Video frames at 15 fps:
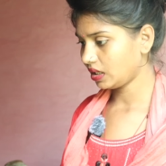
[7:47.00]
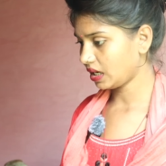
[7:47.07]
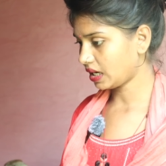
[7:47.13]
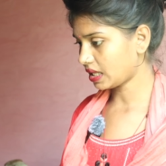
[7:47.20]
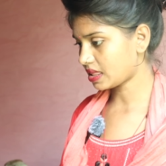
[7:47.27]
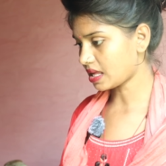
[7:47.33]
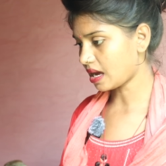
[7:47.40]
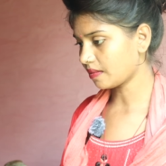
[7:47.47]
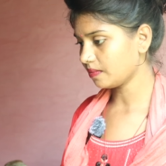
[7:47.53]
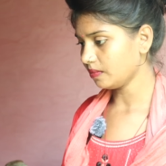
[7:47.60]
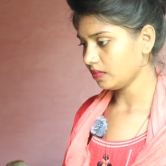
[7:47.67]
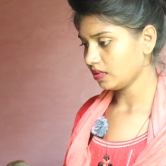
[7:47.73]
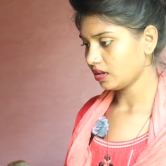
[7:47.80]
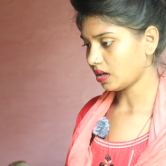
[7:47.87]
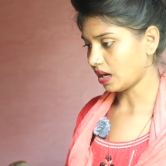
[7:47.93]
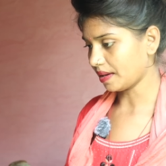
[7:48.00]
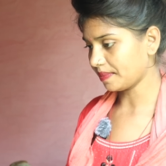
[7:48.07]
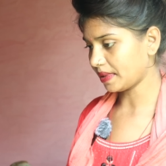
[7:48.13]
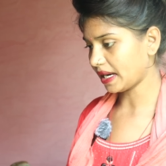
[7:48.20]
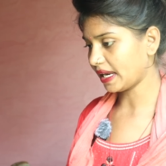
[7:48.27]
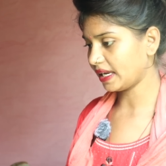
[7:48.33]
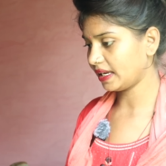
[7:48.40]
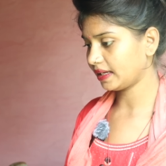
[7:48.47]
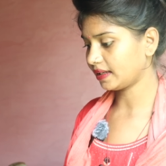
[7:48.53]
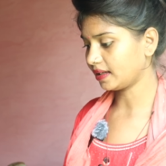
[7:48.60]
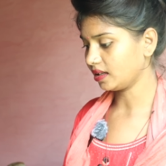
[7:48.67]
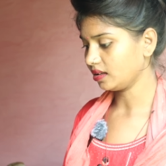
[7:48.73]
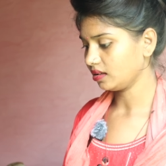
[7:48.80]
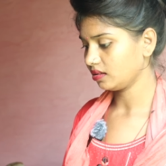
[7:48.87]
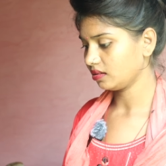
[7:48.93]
ठीक है साहब हम रह लेंगे